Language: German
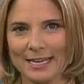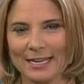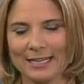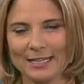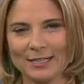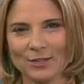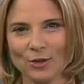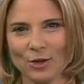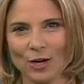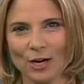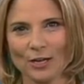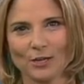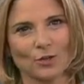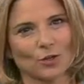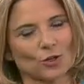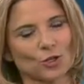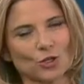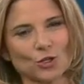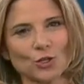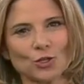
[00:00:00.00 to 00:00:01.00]
Ihnen noch einen
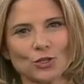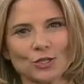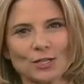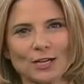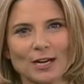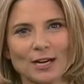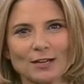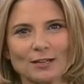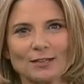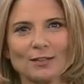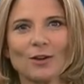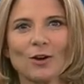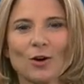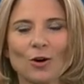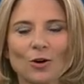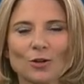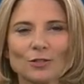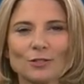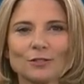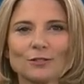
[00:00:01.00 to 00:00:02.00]
schönen Tag
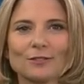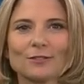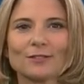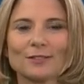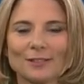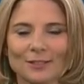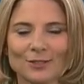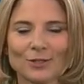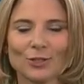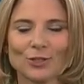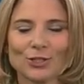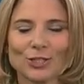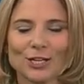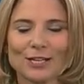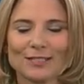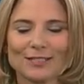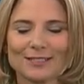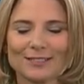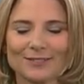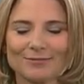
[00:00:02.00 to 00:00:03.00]
heute in
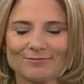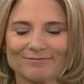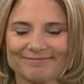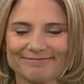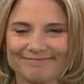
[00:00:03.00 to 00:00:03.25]
Deutschland.